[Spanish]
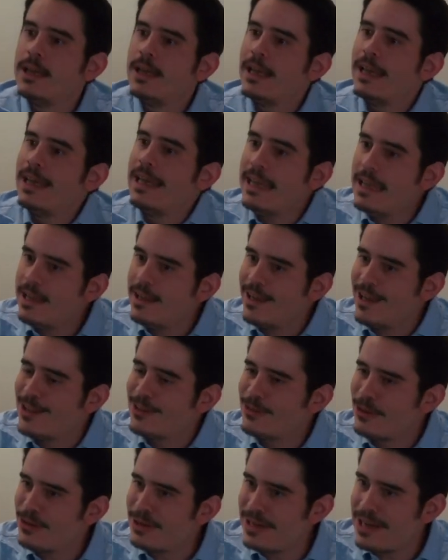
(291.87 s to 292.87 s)
y
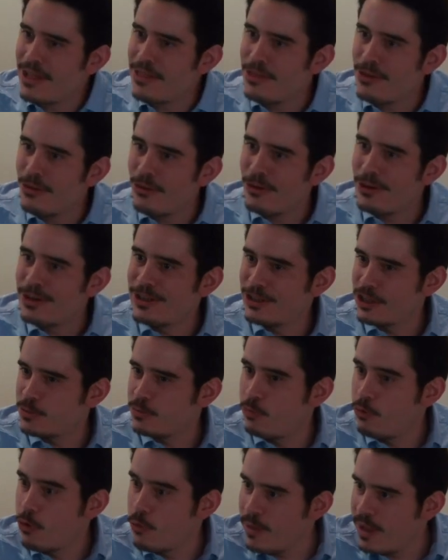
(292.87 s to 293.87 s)
entró en relación con estos
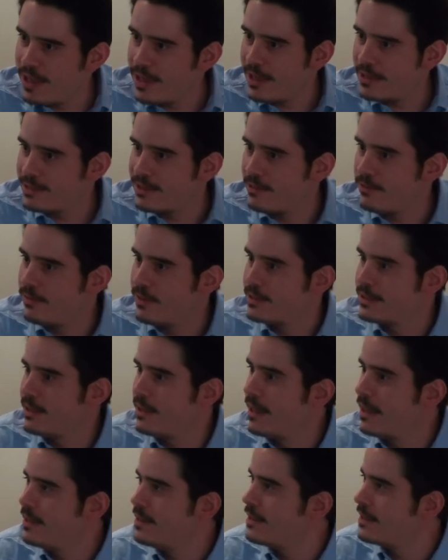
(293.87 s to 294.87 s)
plumillas tan
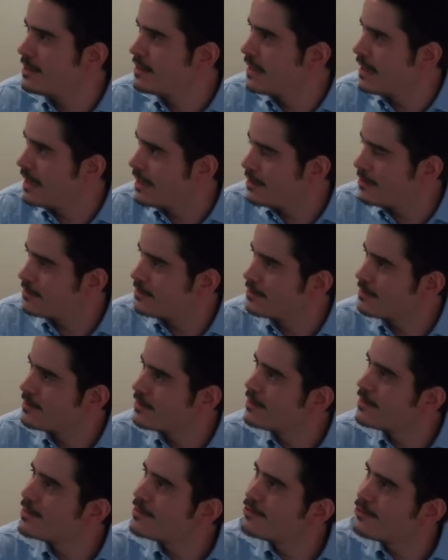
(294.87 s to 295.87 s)
fascinantes que
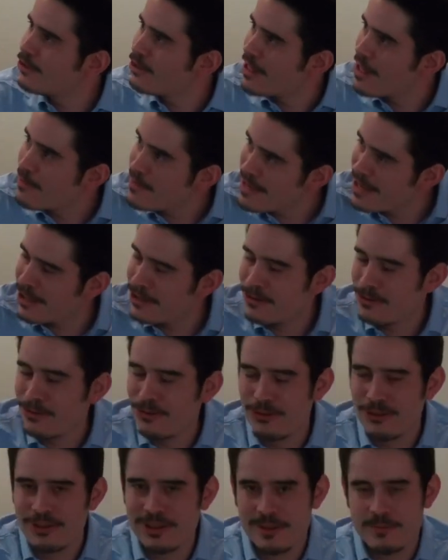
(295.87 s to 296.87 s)
todavía no
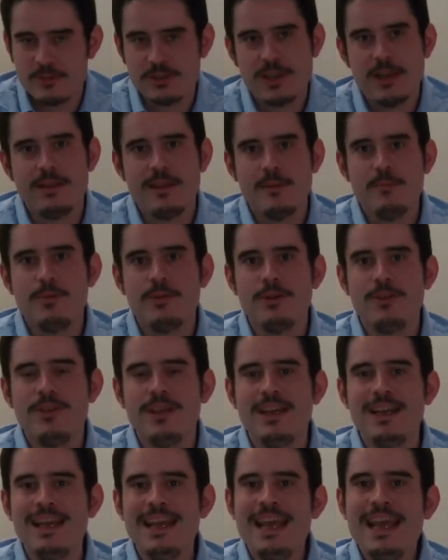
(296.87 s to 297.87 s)
conocemos al
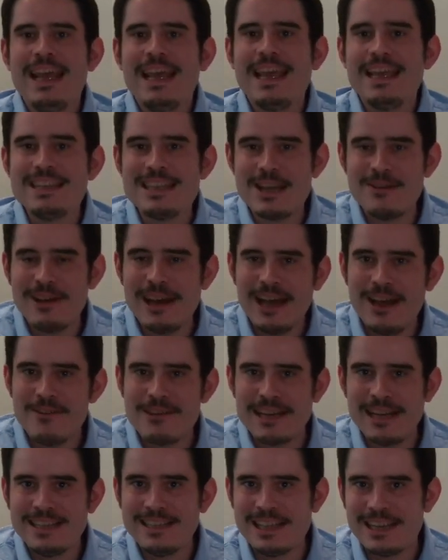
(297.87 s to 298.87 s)
100%, que trabajaban
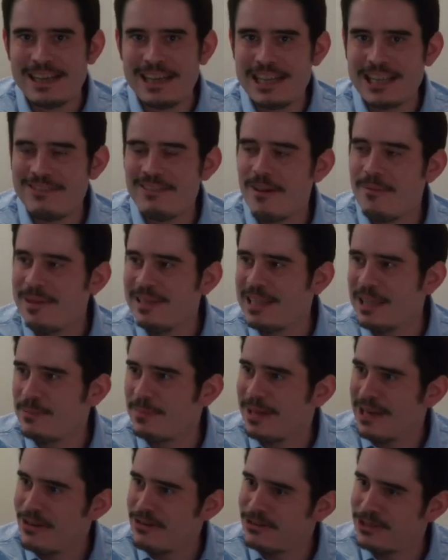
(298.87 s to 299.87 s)
alternativamente
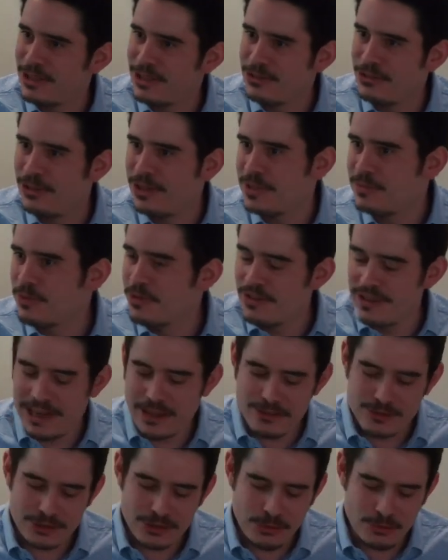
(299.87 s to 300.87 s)
para los sectores
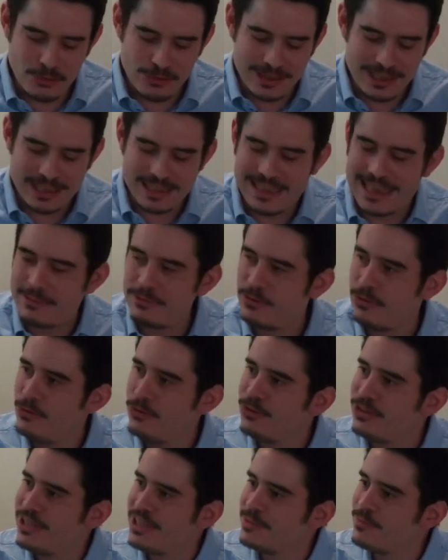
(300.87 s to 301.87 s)
moderados y ultras del
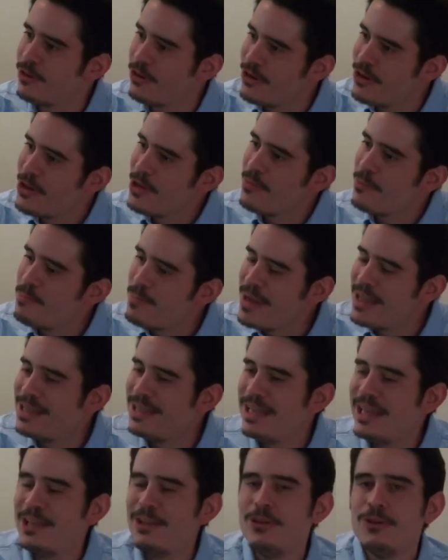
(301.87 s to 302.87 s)
absolutismo,
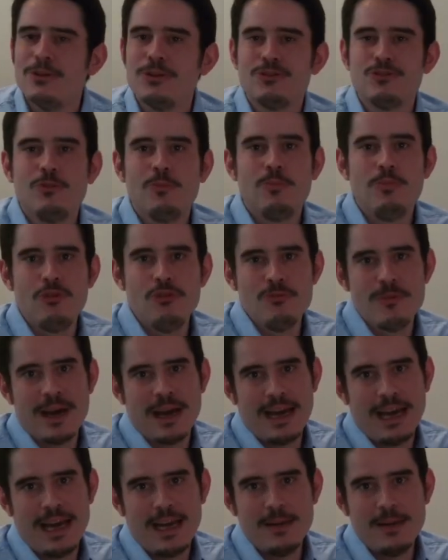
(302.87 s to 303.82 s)
vendiendo su pluma al